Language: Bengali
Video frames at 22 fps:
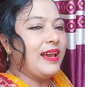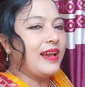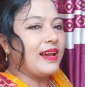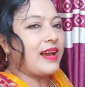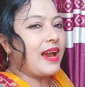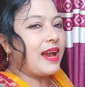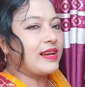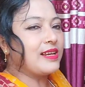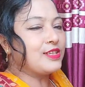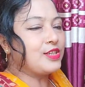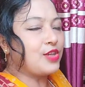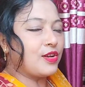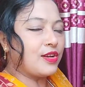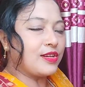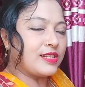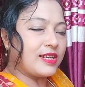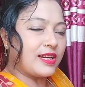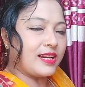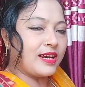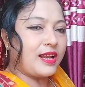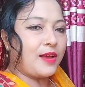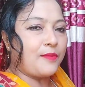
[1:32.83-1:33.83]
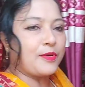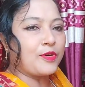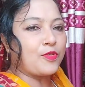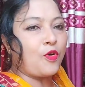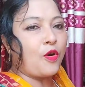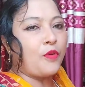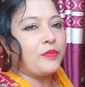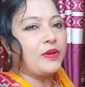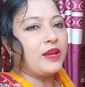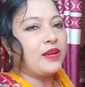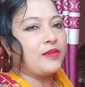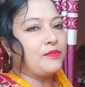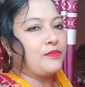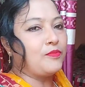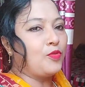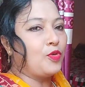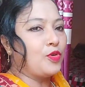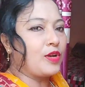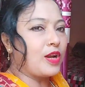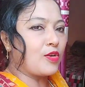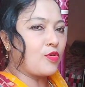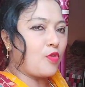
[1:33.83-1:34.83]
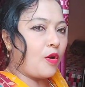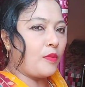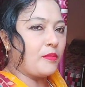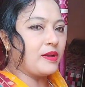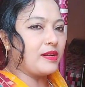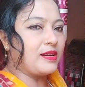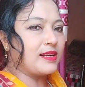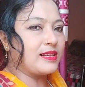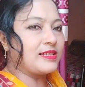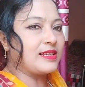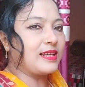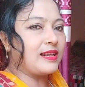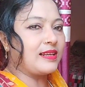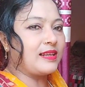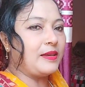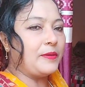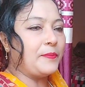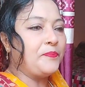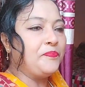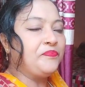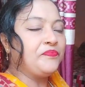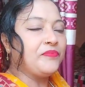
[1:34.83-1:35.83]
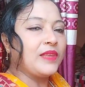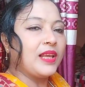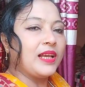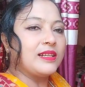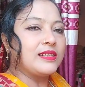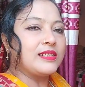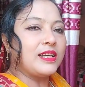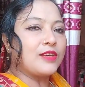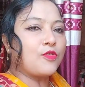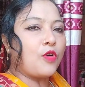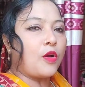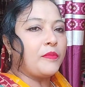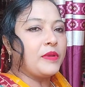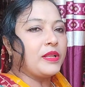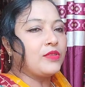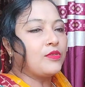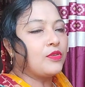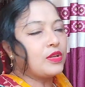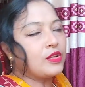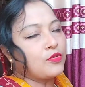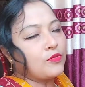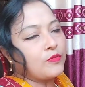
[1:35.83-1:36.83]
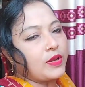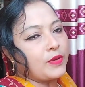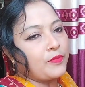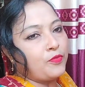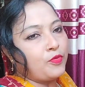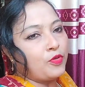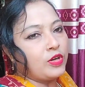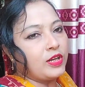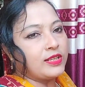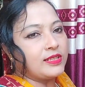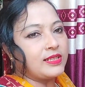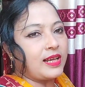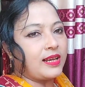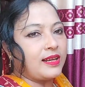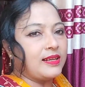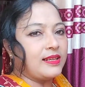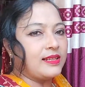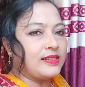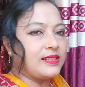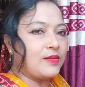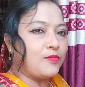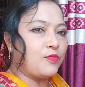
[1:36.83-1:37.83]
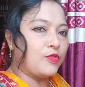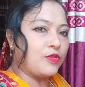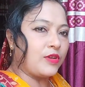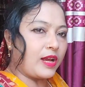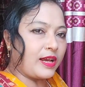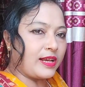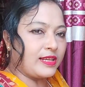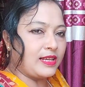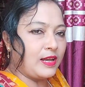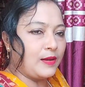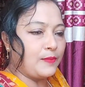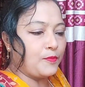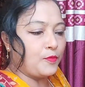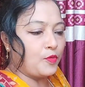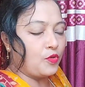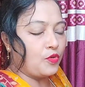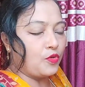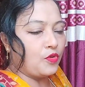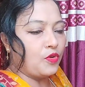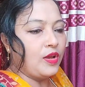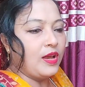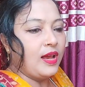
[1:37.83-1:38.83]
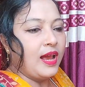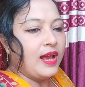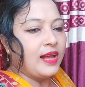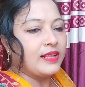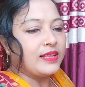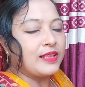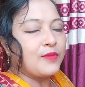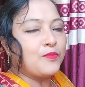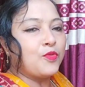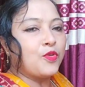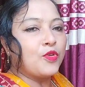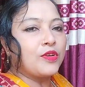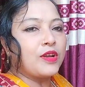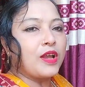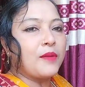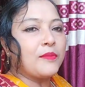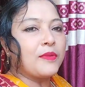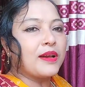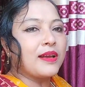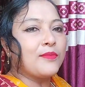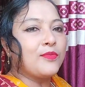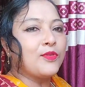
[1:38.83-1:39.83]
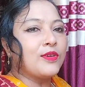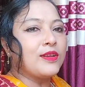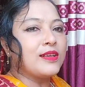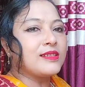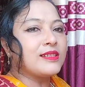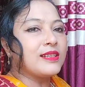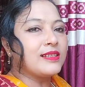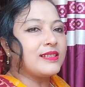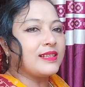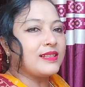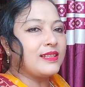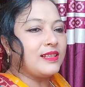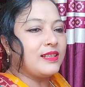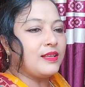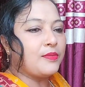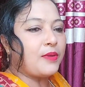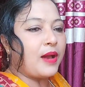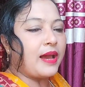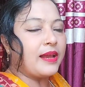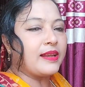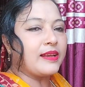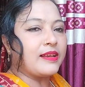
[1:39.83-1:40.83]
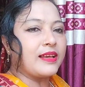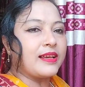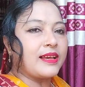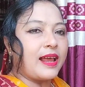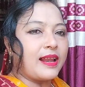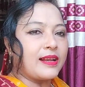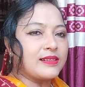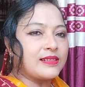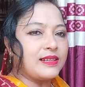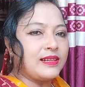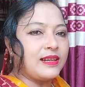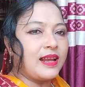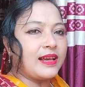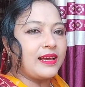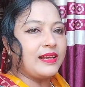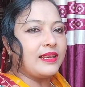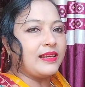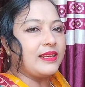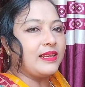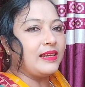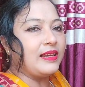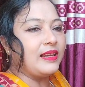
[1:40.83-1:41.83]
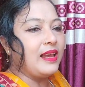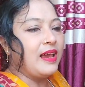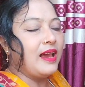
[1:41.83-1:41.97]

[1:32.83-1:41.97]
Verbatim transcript: কাকে জলে সেখানে আমার কমে বোনটার কমেন্ট আছে আর কি সেই কমেন্ট ধরে তোমরা বোনের চ্যানেলে যেয়ে বোনটাকে হেল্প করো তো বোনটা আমাকে বলেছে যে দিদি ভাই এটা কি ক্যারাসিন লাগে নাকি